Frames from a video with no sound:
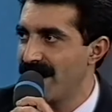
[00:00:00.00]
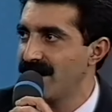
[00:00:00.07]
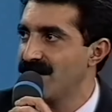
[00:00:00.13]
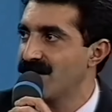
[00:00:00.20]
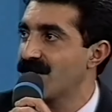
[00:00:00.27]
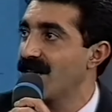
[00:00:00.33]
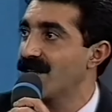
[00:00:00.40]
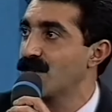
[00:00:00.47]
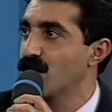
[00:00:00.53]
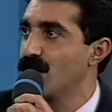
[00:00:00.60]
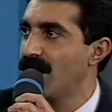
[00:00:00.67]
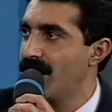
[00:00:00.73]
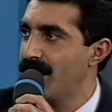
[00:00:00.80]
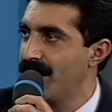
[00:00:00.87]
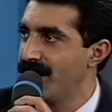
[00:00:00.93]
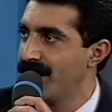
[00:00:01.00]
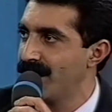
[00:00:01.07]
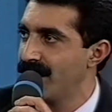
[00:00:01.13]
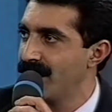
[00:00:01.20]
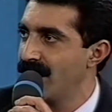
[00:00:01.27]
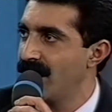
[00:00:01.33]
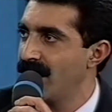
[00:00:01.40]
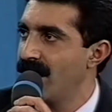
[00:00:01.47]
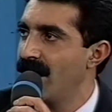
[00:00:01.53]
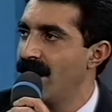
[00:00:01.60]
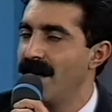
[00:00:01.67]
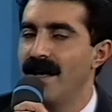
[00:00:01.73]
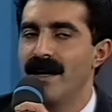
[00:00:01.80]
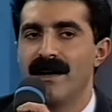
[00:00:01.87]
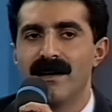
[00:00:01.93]
Ben Yine inşaatçı Ben olamam. öyle düşündüğünüzü
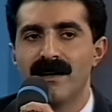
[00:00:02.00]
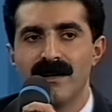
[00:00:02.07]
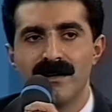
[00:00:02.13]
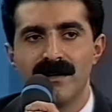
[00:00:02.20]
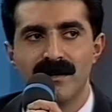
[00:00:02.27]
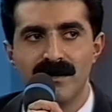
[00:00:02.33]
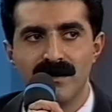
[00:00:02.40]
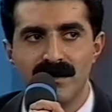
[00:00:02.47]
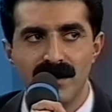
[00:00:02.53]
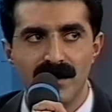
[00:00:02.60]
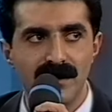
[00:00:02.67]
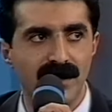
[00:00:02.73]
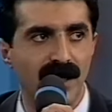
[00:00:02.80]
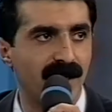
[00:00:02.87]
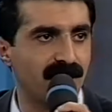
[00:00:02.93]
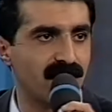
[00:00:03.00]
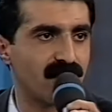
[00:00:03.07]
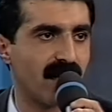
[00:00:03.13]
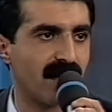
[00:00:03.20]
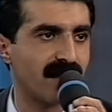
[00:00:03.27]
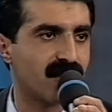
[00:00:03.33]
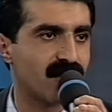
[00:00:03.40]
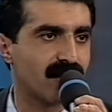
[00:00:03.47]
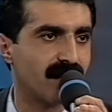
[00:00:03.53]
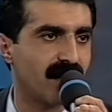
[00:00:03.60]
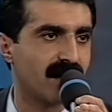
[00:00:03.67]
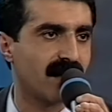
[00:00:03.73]
biliyorum He. da ben e, Sevgili e, kendi adıma da yanlış bir